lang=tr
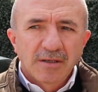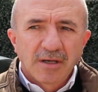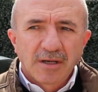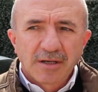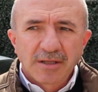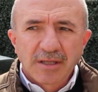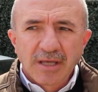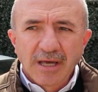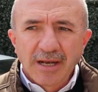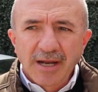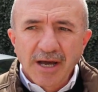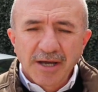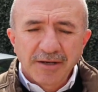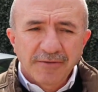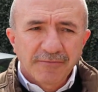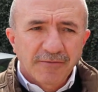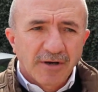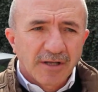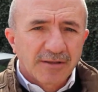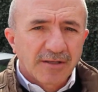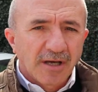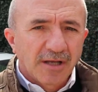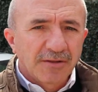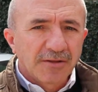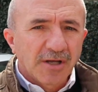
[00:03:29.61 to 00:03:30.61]
Yani
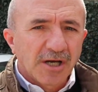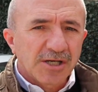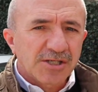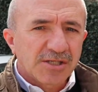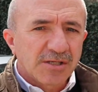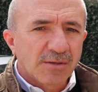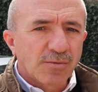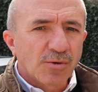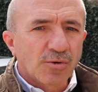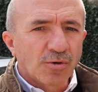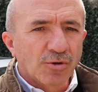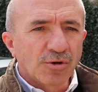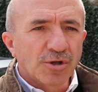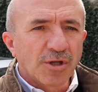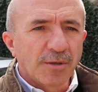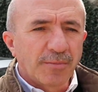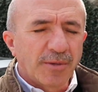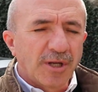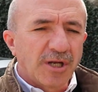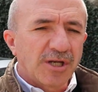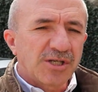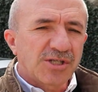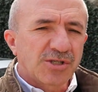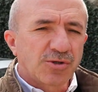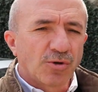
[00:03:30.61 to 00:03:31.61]
gelen vatandaş da bu
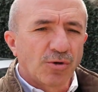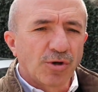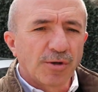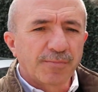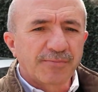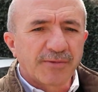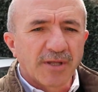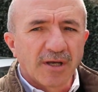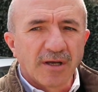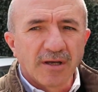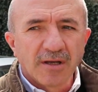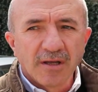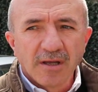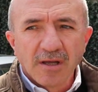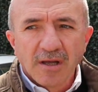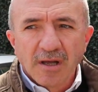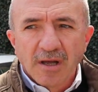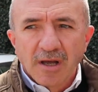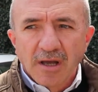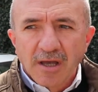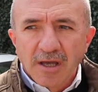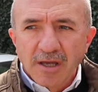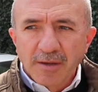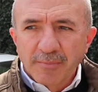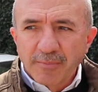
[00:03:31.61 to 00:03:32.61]
konuda bilinçli olup da
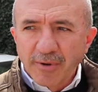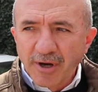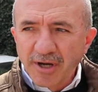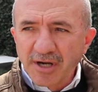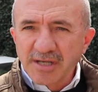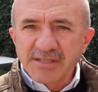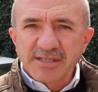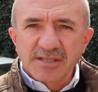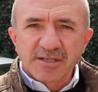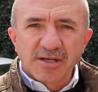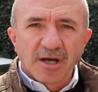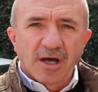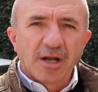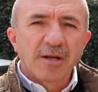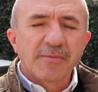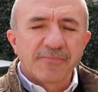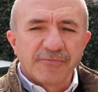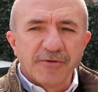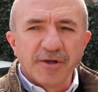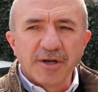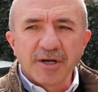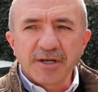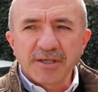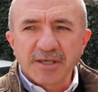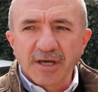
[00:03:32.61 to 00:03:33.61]
e, parasını
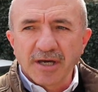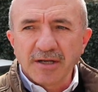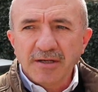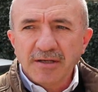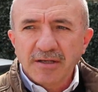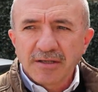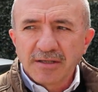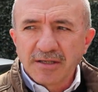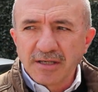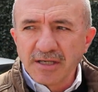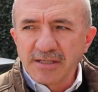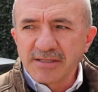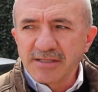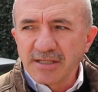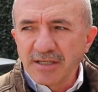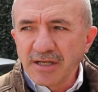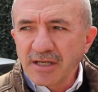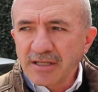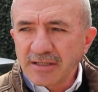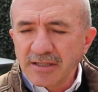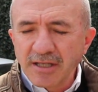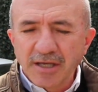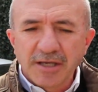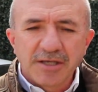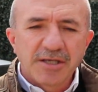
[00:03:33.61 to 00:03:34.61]
alıp verirken
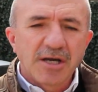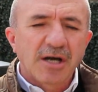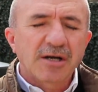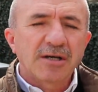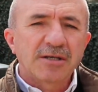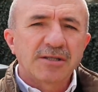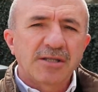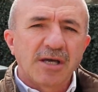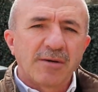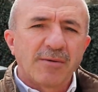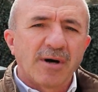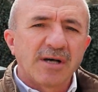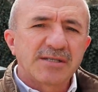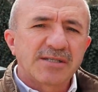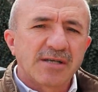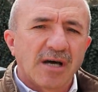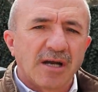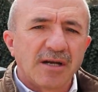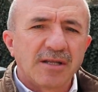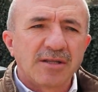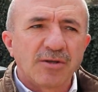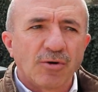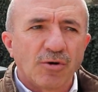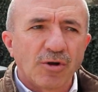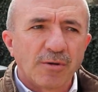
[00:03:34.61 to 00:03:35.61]
kesinlikle yakın temas
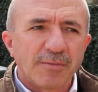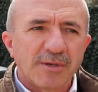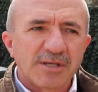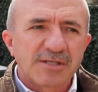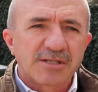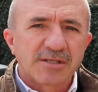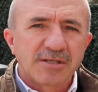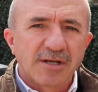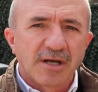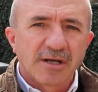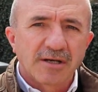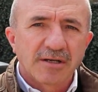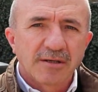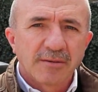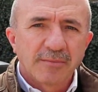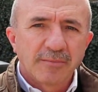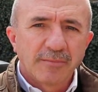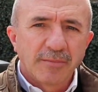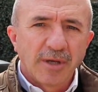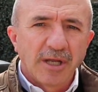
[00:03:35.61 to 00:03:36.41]
halinde olmasınlar.